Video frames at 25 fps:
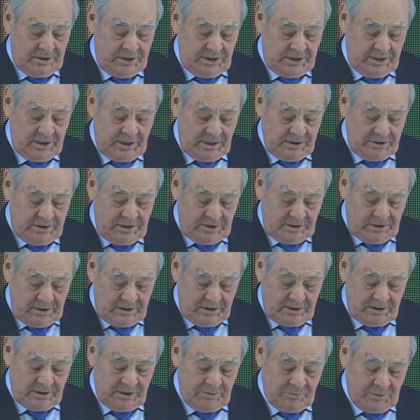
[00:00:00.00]
Сейчас
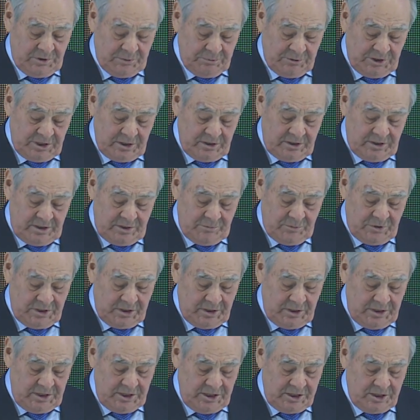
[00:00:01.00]
эти достопримечательные
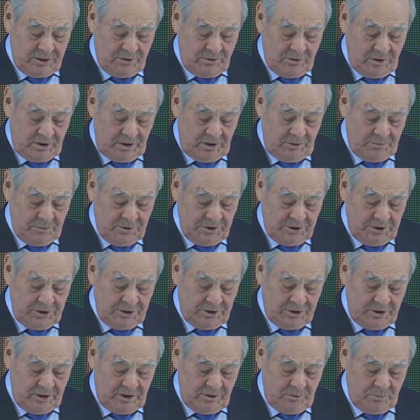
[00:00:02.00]
места ежегодно
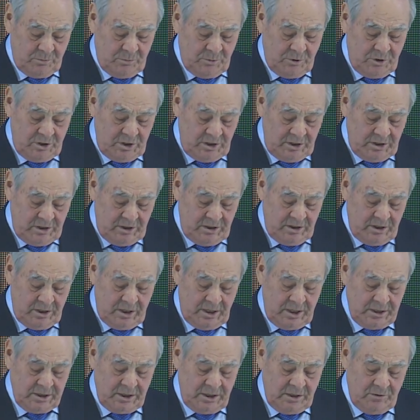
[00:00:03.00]
посещают более
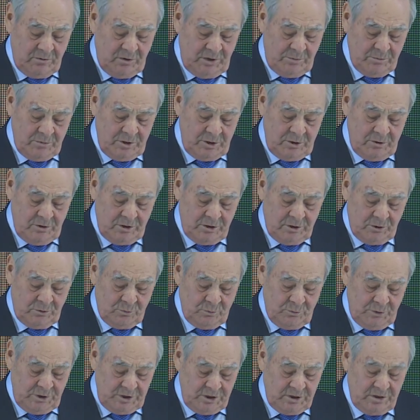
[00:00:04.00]
1 миллиона
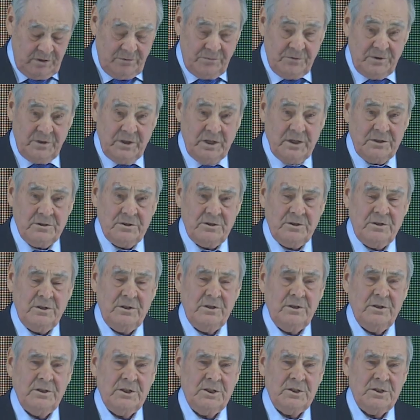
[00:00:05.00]
туристов и гостей